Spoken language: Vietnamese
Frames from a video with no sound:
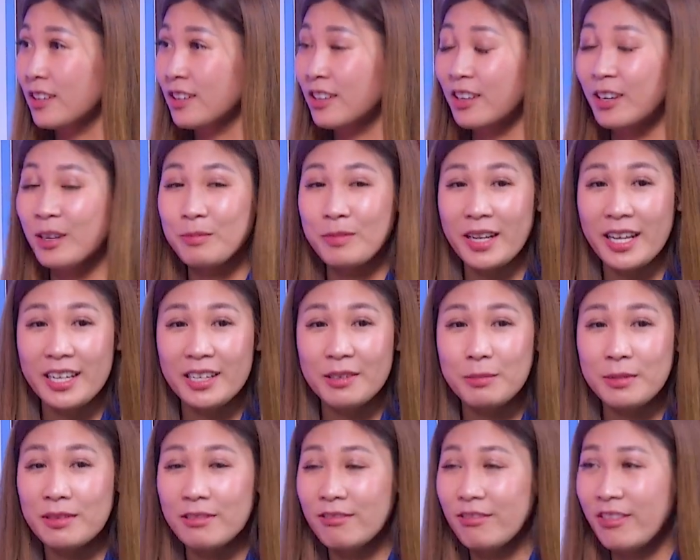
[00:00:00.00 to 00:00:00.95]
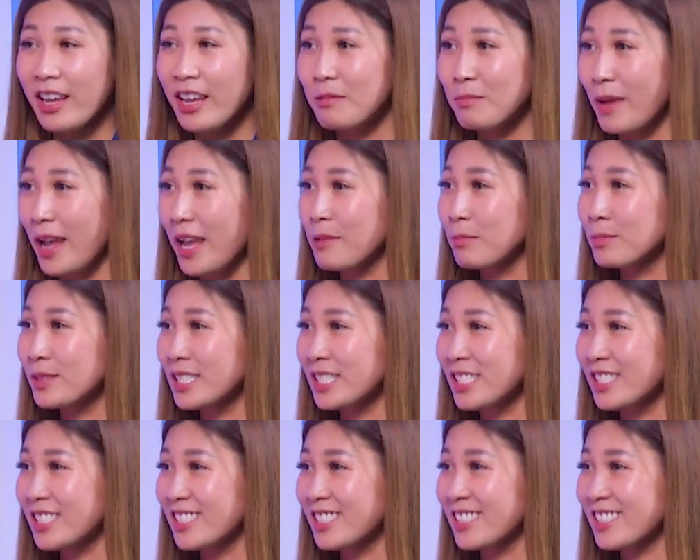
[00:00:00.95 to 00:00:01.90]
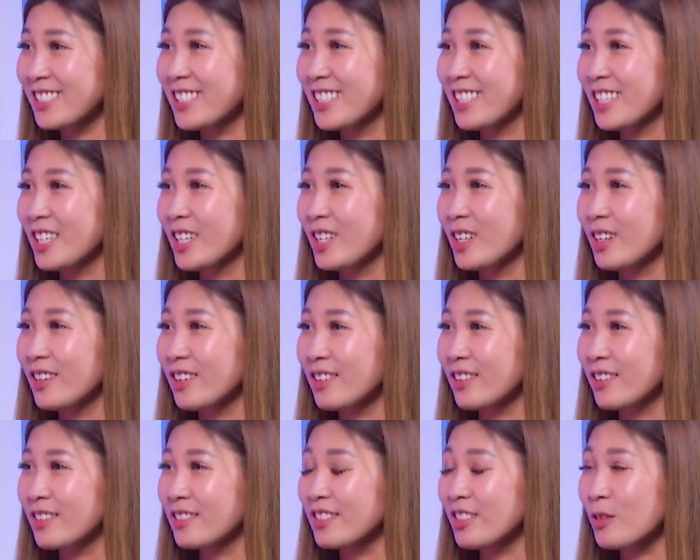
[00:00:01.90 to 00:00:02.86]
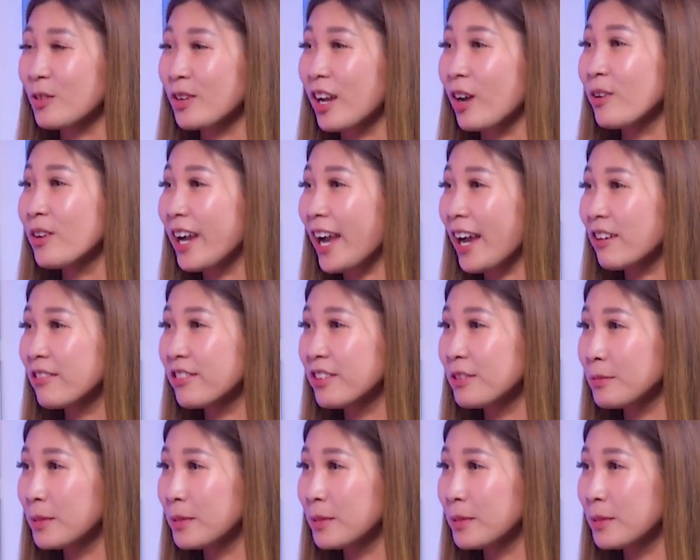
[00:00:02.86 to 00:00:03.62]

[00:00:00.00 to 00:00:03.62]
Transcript: Uh, hôm nay mình về mẹ mình uh, sau cáu gắt với